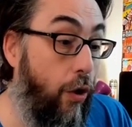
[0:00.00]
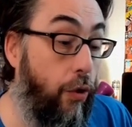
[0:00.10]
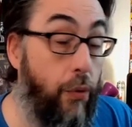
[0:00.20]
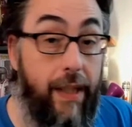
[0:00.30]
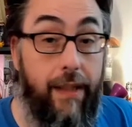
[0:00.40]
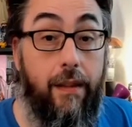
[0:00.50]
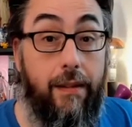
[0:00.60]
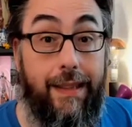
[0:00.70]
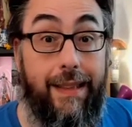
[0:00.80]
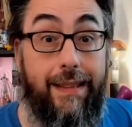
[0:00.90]
quid
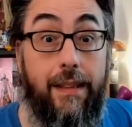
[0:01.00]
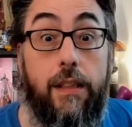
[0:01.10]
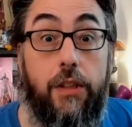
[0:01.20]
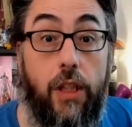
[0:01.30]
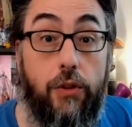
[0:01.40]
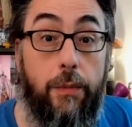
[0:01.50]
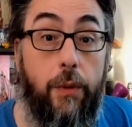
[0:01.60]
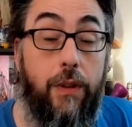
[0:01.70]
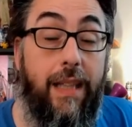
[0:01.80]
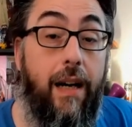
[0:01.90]
des
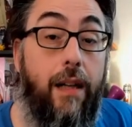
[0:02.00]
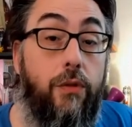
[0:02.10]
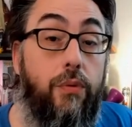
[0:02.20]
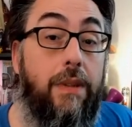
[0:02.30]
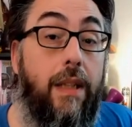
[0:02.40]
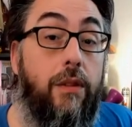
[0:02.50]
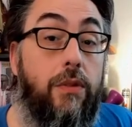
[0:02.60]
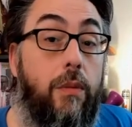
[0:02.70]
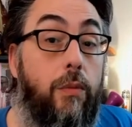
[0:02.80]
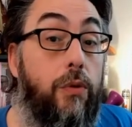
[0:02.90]
téléchargements Il y a tout un
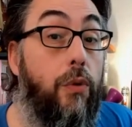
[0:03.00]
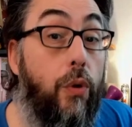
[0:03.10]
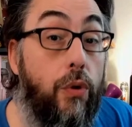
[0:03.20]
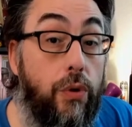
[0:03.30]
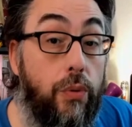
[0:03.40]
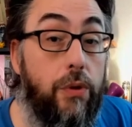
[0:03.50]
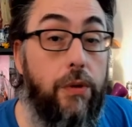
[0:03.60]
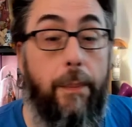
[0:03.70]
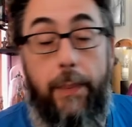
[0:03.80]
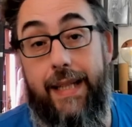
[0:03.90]
ensemble de
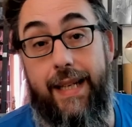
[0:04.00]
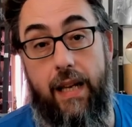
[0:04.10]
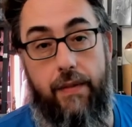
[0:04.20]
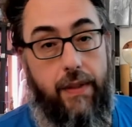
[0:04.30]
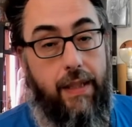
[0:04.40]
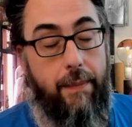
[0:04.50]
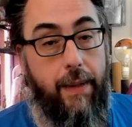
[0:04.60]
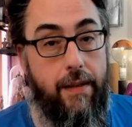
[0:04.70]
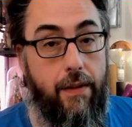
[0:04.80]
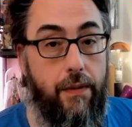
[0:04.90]
ressources PDF qui est
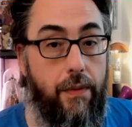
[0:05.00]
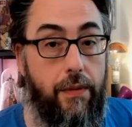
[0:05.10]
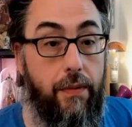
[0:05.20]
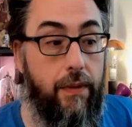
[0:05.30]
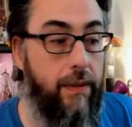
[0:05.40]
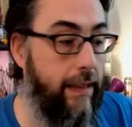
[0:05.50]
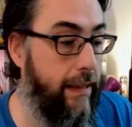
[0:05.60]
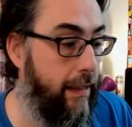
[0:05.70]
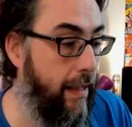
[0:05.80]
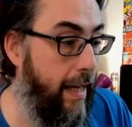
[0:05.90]
présente sur ce
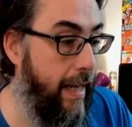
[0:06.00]
site.